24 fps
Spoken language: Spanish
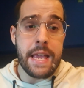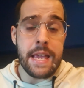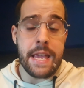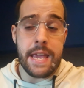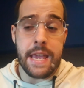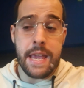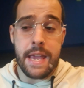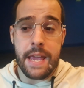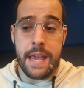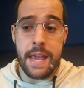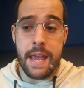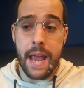
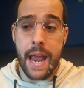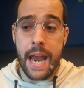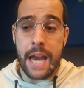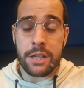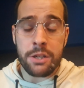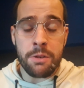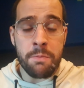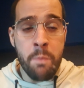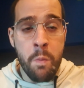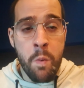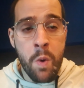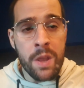Y
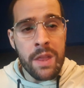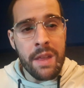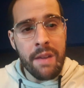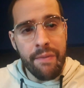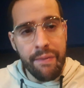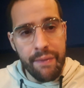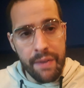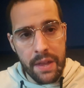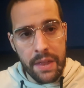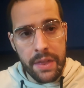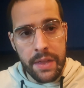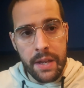es muy
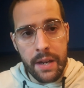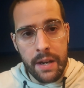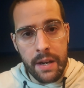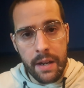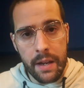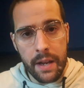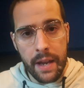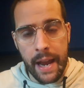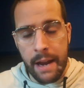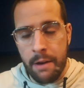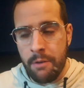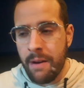
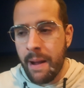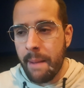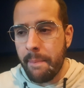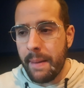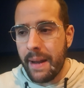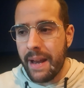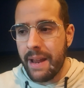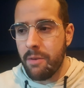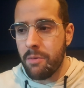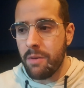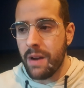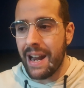difícil que en una
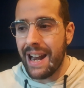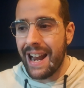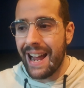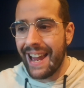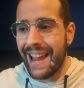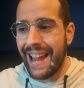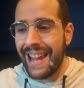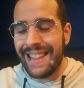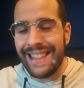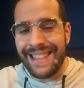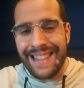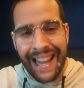película en la
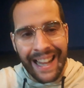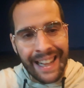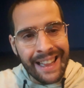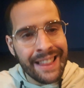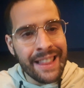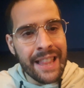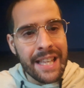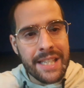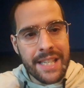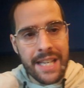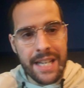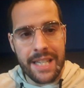que hay
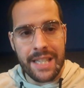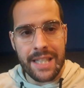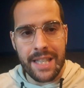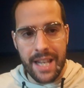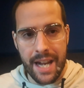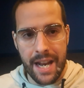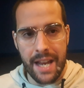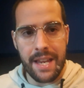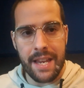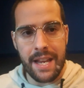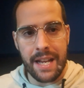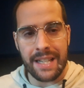tantas
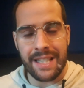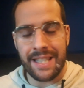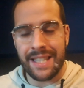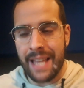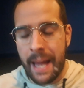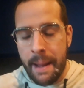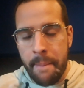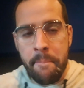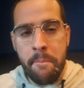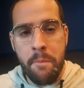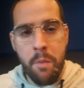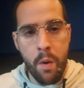estrellas
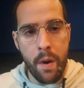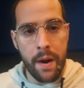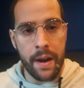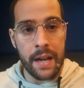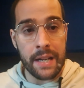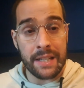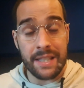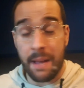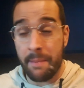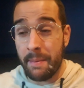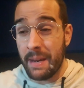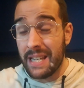tan
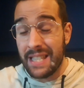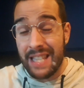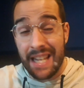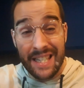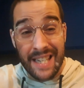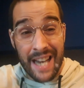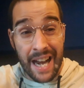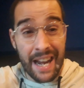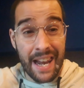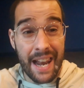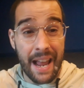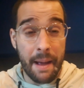buenas, también está
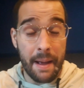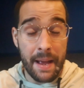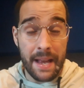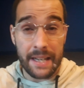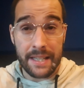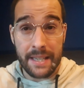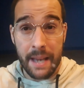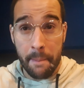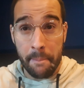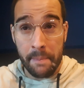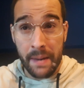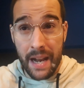Samla,
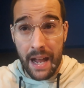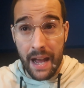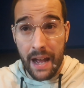eh,